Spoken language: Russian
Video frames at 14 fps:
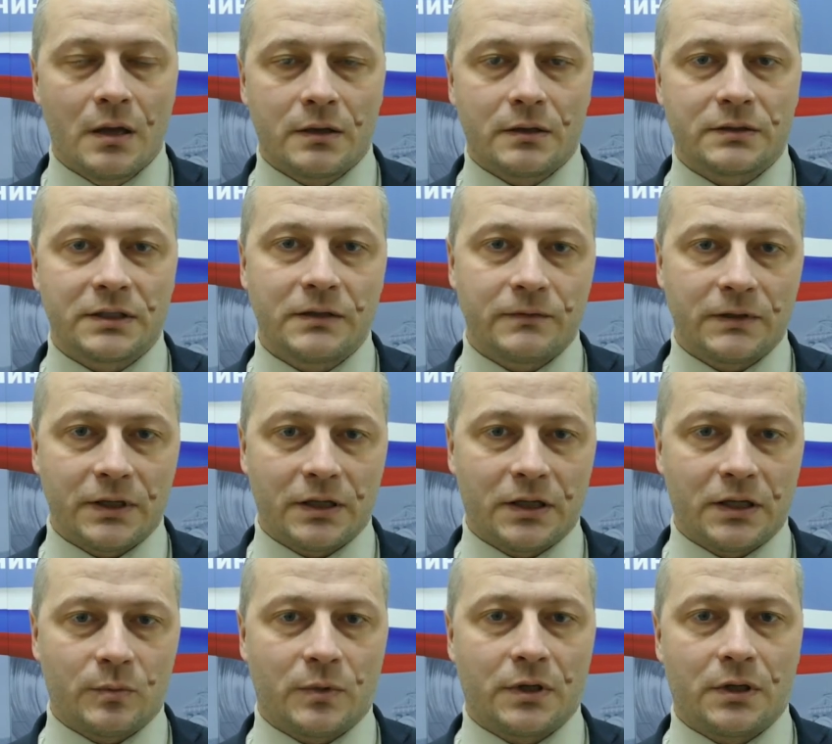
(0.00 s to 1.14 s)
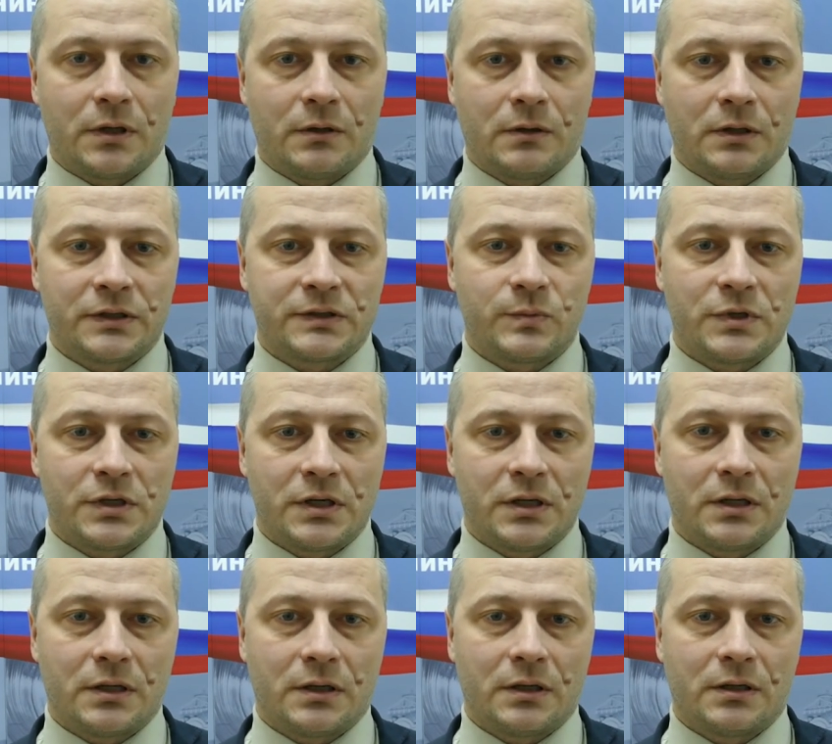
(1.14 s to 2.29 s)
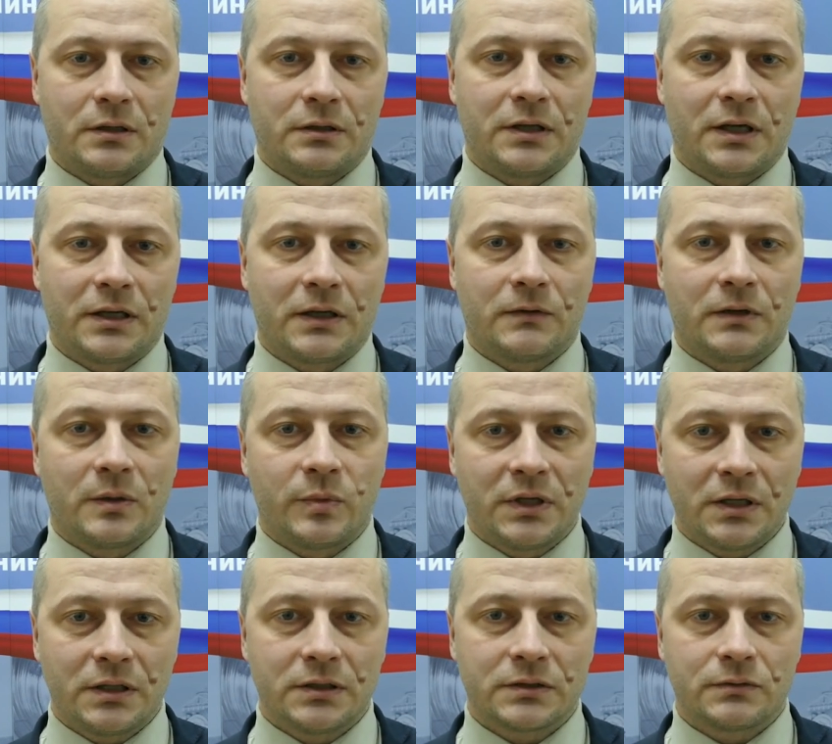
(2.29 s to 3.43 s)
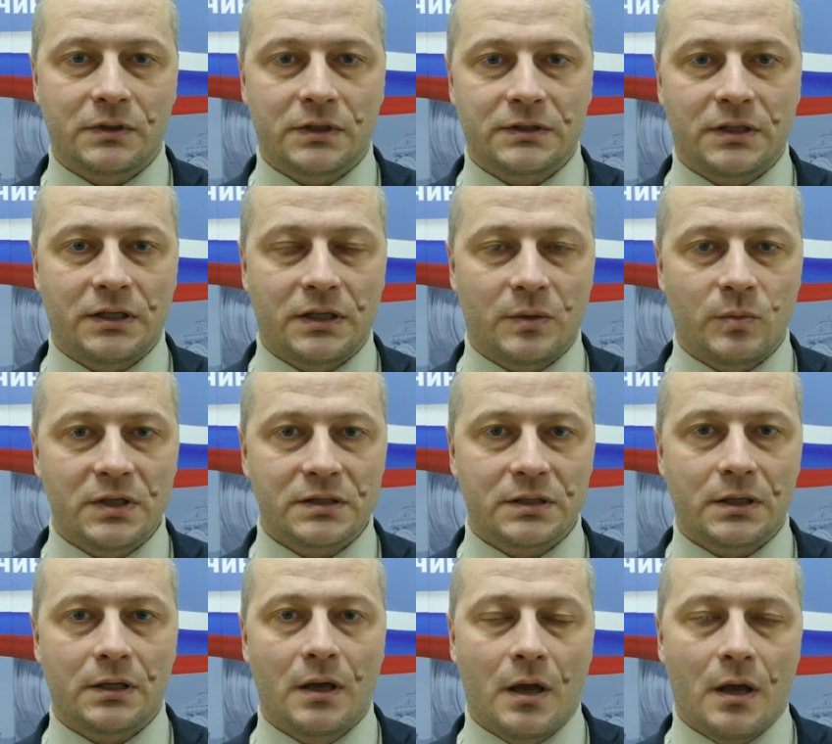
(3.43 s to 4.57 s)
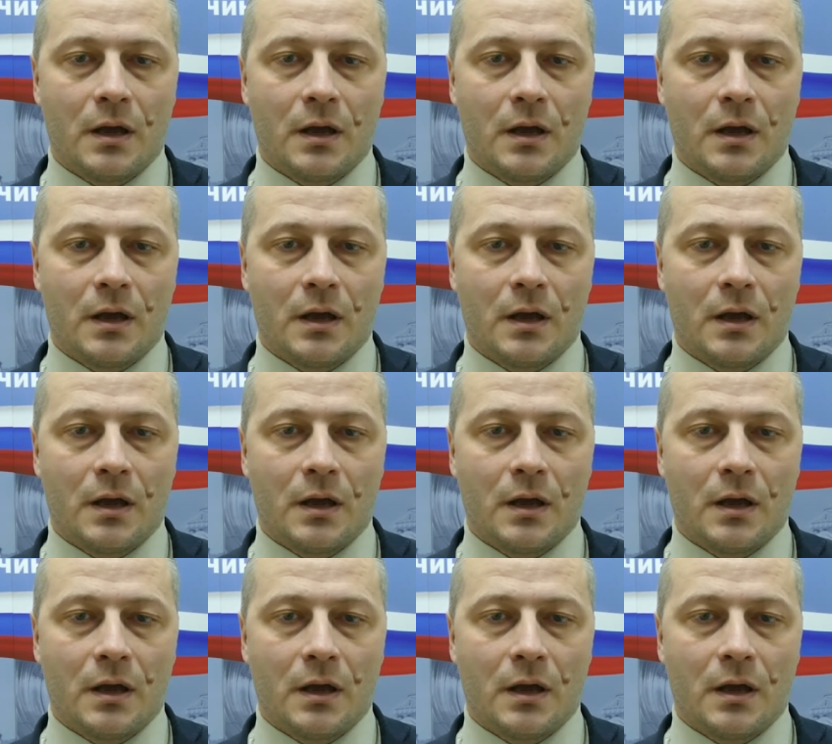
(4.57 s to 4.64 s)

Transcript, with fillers: заявлением о размещении данного объекта с указанием места